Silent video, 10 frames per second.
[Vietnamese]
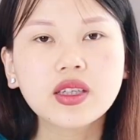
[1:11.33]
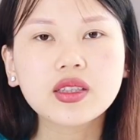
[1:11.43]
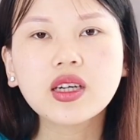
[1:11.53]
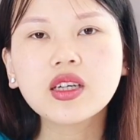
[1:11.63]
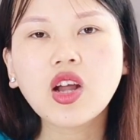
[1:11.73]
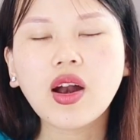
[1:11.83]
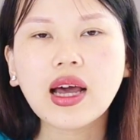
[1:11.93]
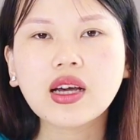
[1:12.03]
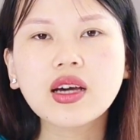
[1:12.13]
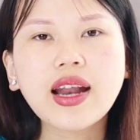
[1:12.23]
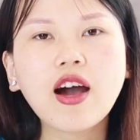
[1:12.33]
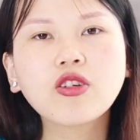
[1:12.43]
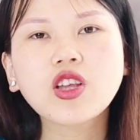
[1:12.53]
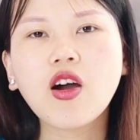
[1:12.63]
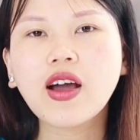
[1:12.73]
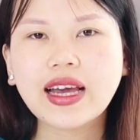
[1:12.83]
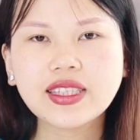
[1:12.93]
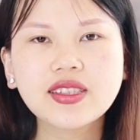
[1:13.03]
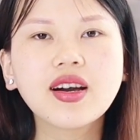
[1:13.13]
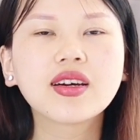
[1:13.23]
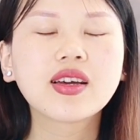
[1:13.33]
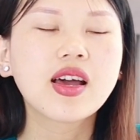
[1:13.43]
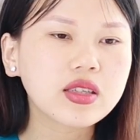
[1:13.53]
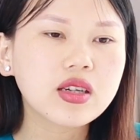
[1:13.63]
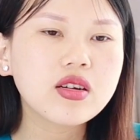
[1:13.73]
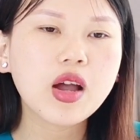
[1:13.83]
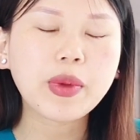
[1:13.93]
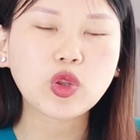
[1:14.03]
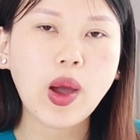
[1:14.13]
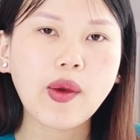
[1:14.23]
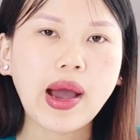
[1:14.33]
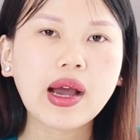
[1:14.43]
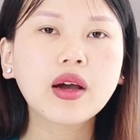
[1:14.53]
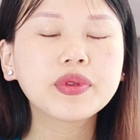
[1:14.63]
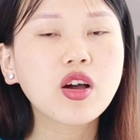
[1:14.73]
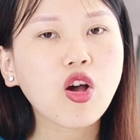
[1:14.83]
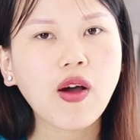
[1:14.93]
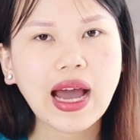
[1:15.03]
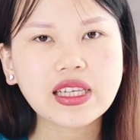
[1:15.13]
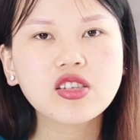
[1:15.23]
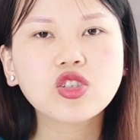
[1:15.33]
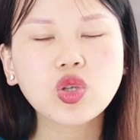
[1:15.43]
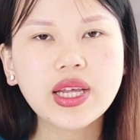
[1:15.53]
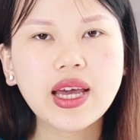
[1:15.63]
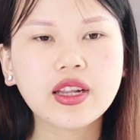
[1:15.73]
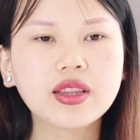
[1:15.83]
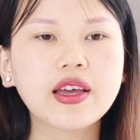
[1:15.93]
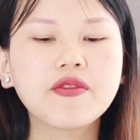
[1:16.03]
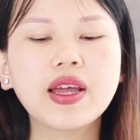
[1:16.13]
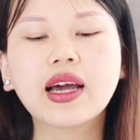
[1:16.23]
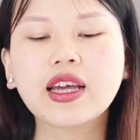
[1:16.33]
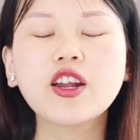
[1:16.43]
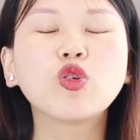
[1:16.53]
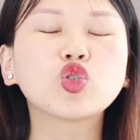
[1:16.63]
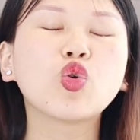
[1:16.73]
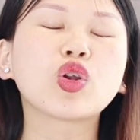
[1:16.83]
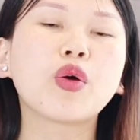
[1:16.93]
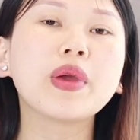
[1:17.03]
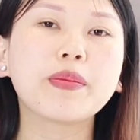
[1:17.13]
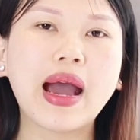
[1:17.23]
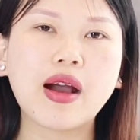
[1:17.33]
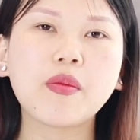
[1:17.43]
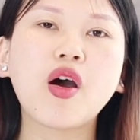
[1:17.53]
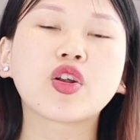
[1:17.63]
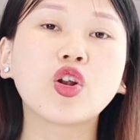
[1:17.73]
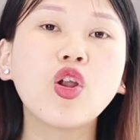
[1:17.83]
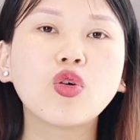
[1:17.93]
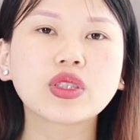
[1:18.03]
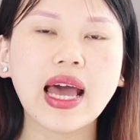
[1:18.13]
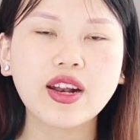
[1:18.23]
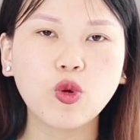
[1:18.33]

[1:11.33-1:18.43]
thứ tư đó là cơn đau do gai xương còn vâng, những người mà thoái hóa khớp thường có gai xương xuất hiện tại vì là cái đầu sụn nó bị bào mòn nó lộ ra